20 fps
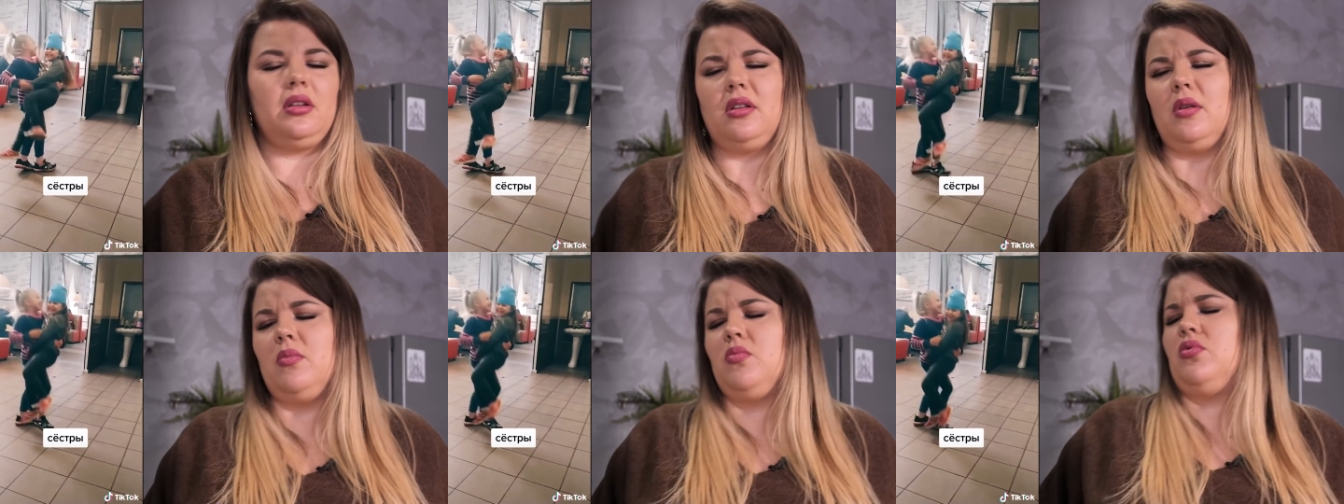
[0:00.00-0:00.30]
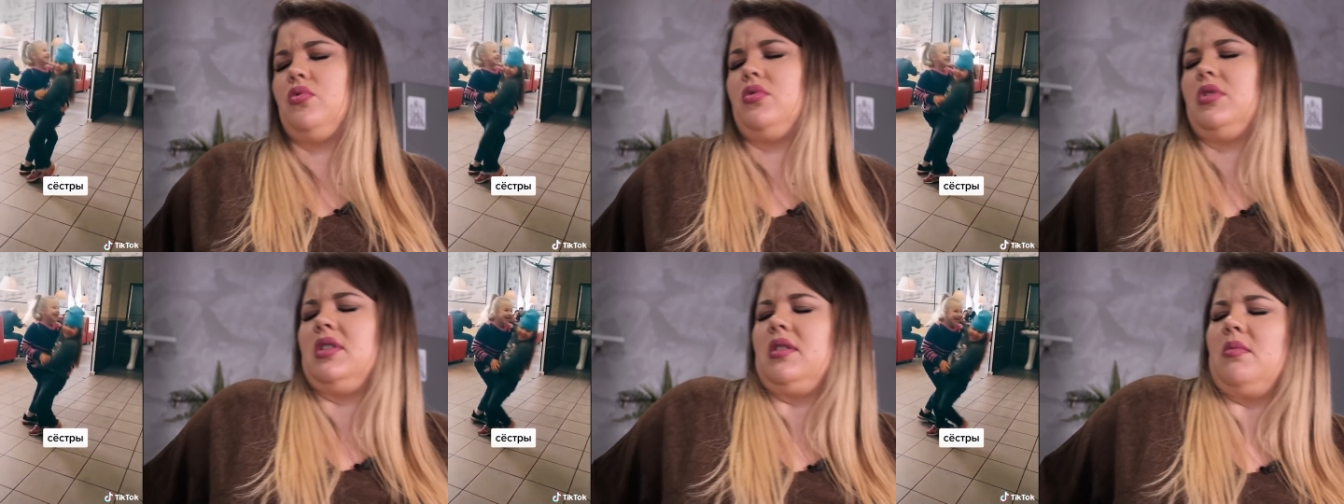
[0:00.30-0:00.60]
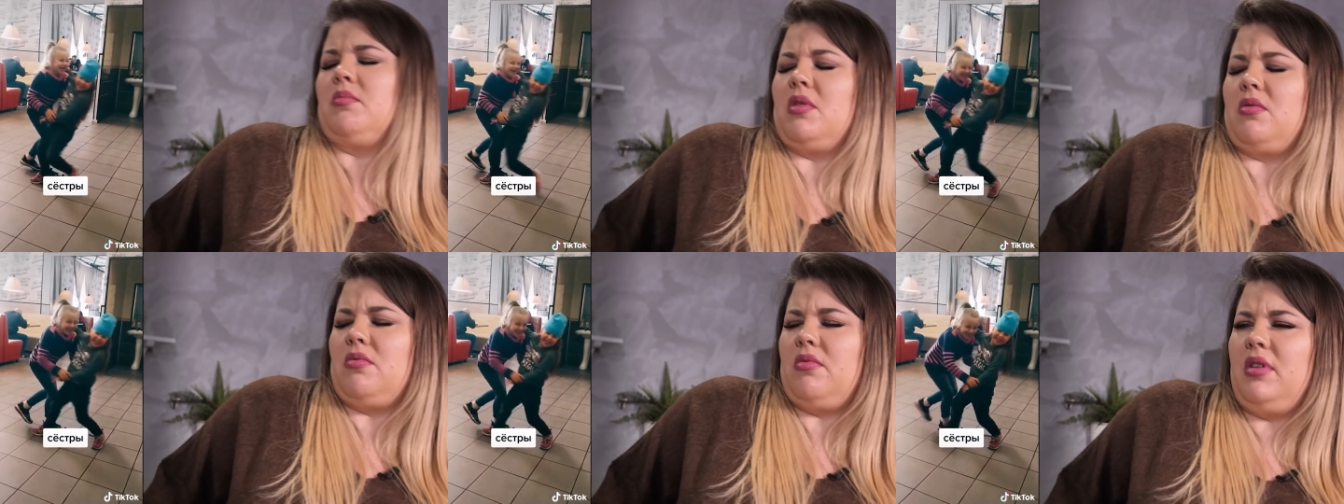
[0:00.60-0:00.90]
я там уже
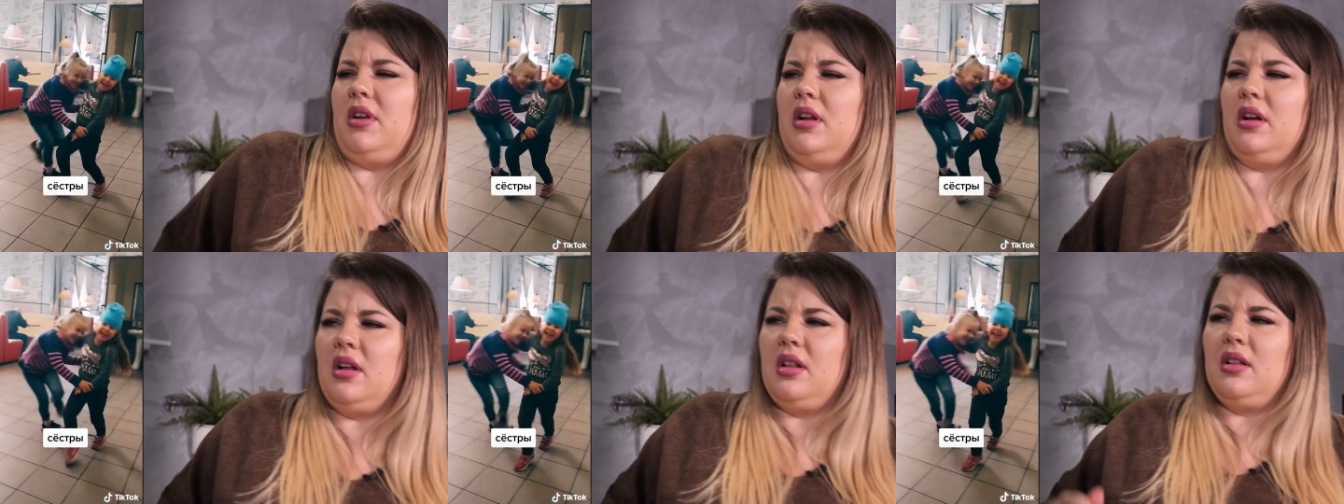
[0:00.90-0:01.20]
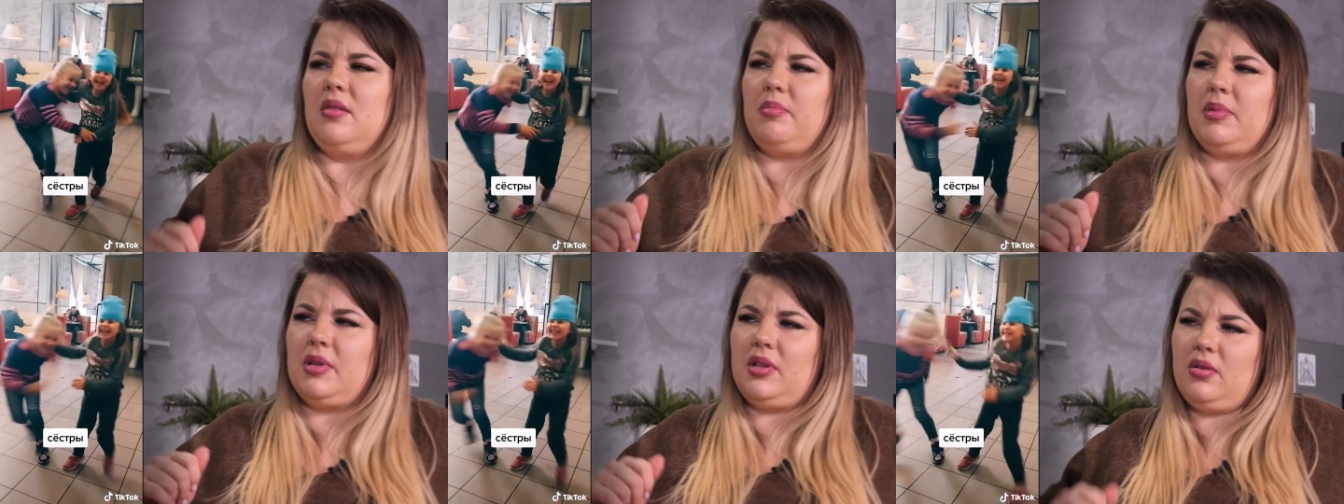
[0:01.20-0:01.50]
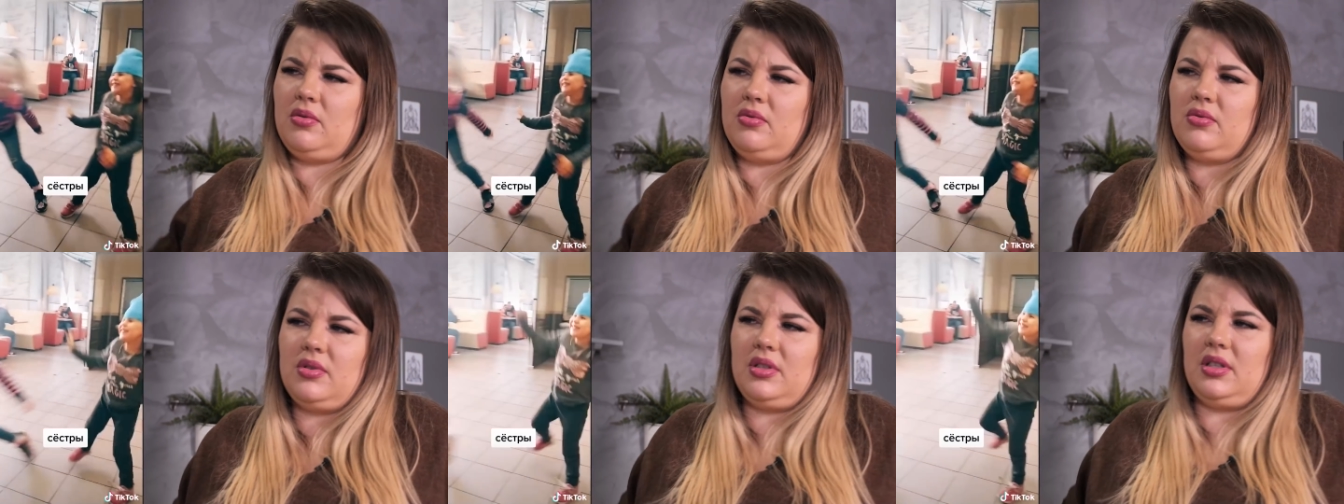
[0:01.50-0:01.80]
сама гуляла,
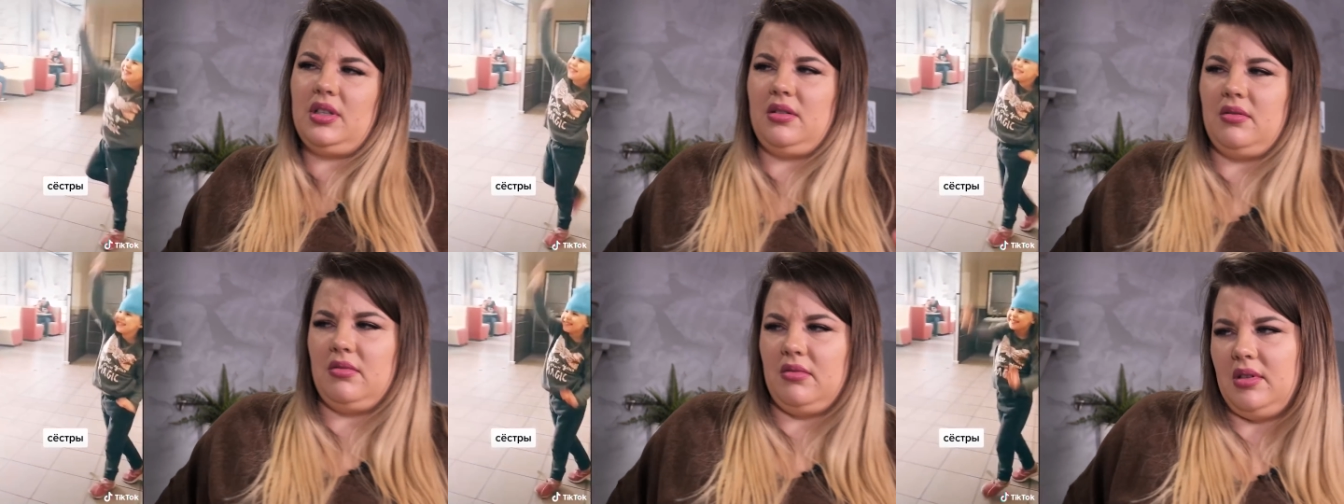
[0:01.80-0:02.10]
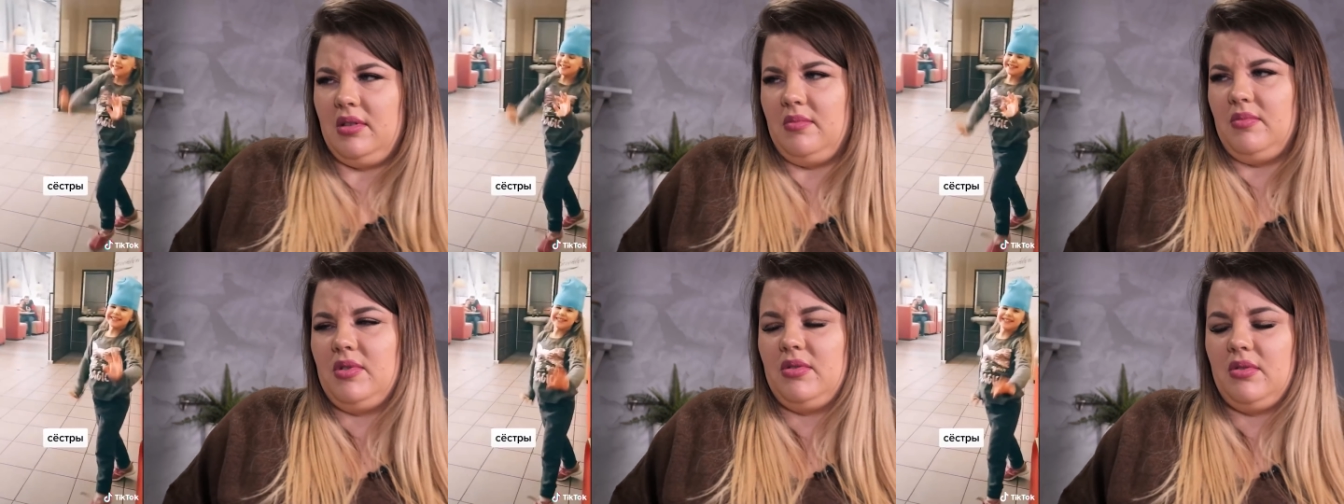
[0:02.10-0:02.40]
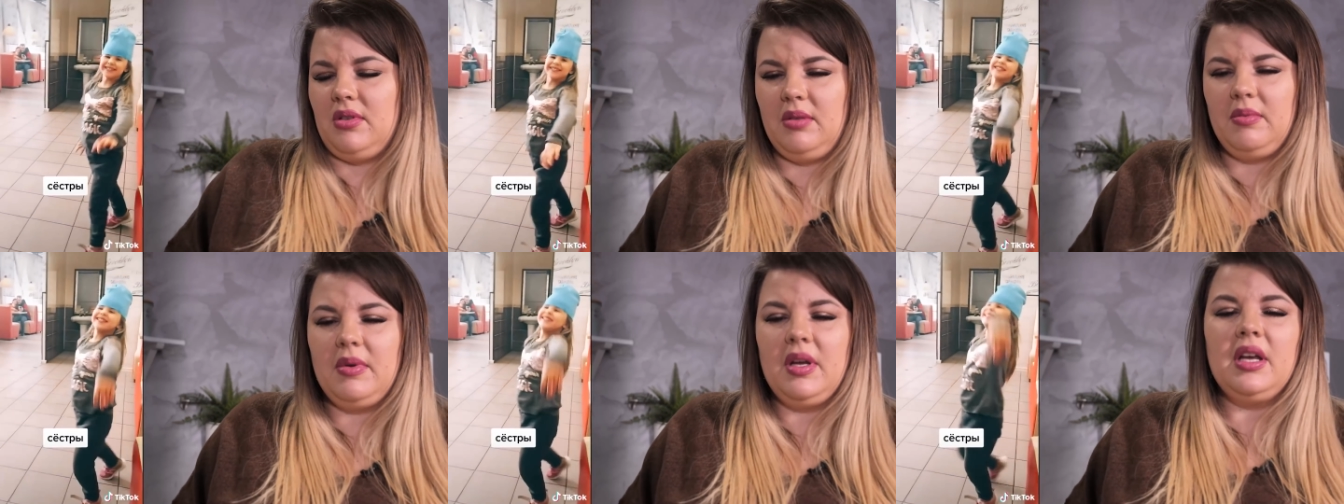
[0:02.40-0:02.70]
подружки, ты дым,
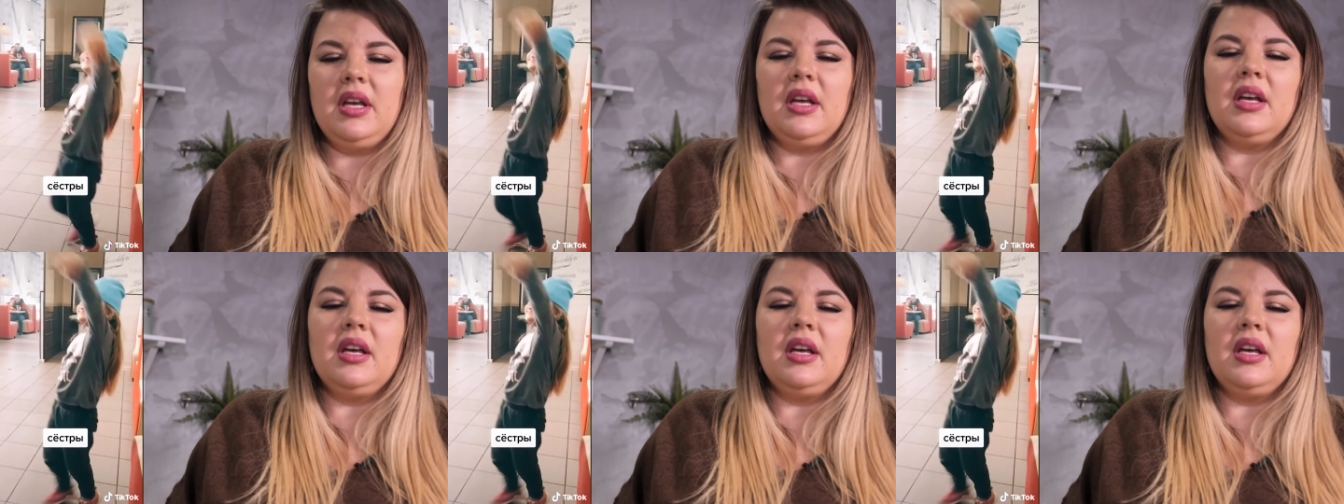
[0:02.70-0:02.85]
дым.